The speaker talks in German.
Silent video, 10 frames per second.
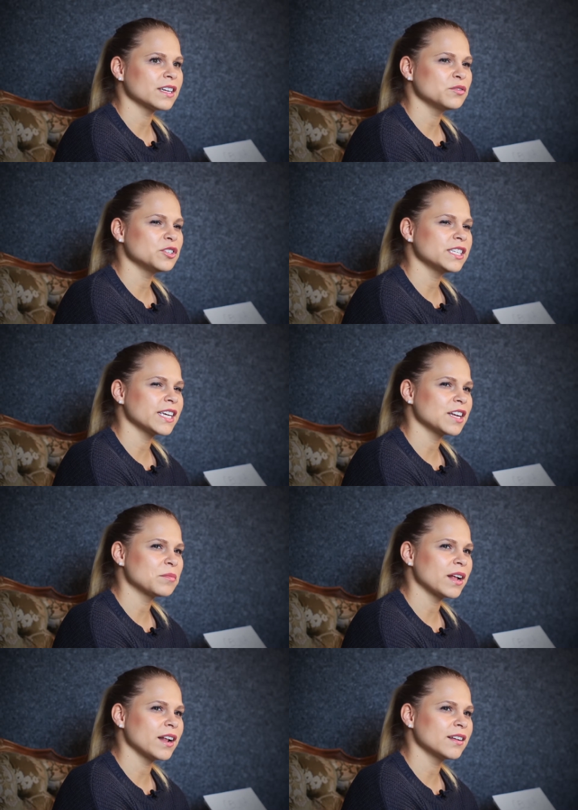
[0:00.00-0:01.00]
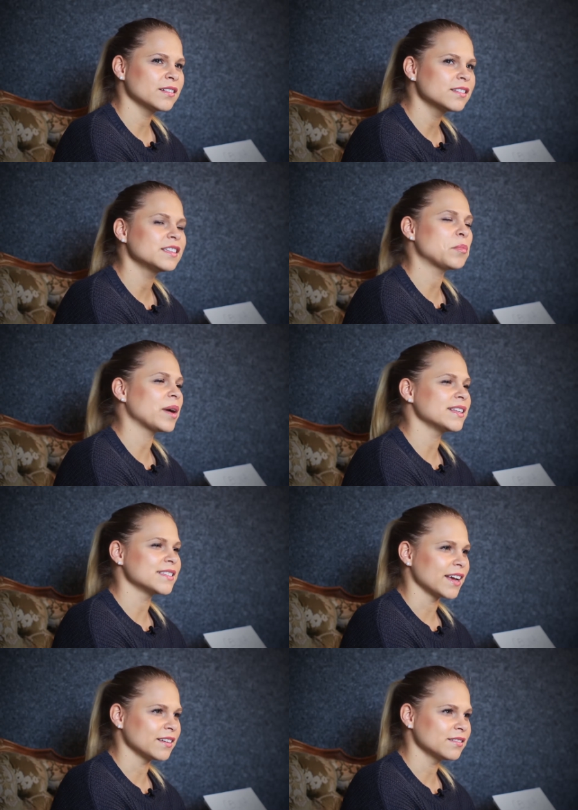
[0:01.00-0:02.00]
Da würde ich gerne mal dabei
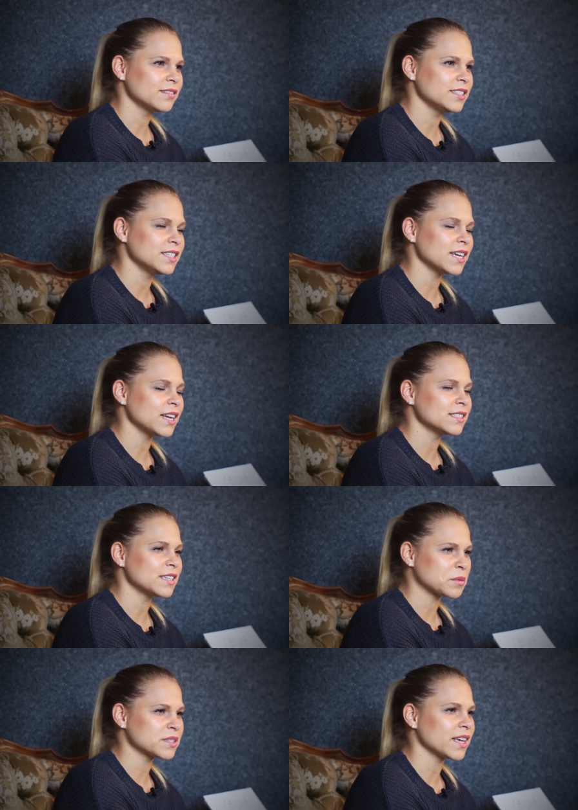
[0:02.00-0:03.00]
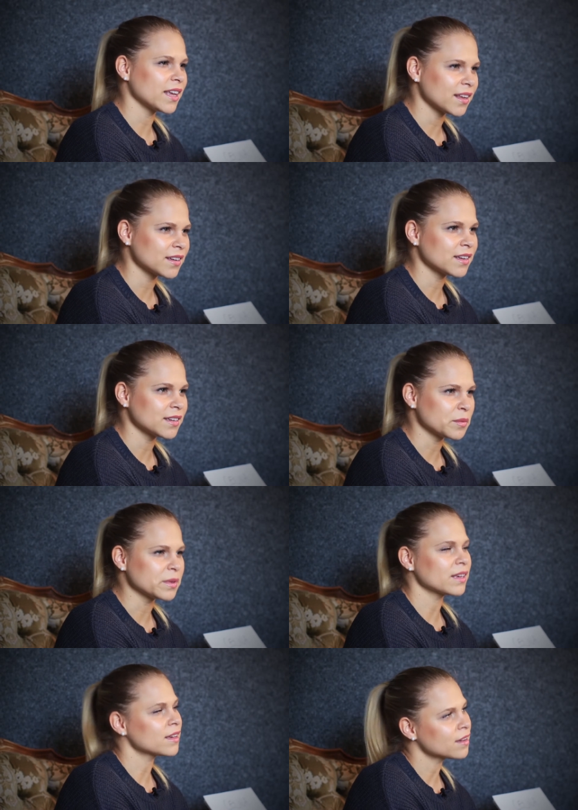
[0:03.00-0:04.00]
sein, wie sich alles damals geändert hat in
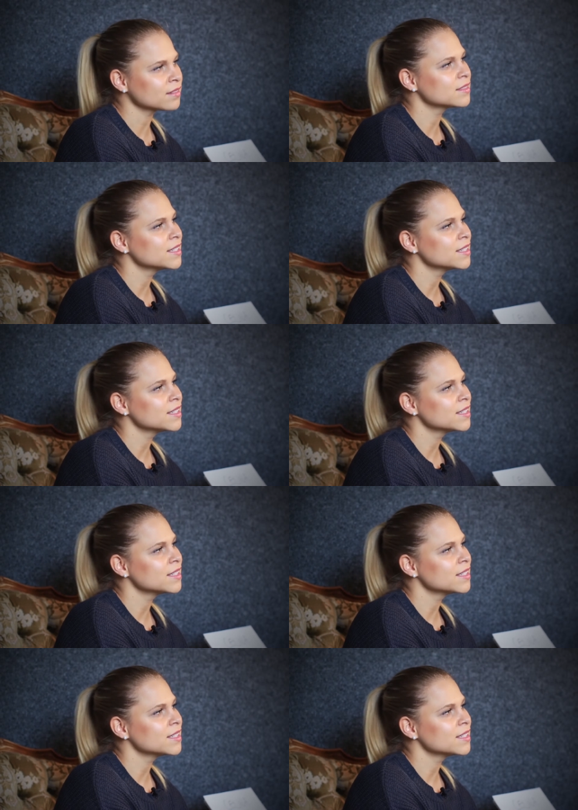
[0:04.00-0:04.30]
Amerika.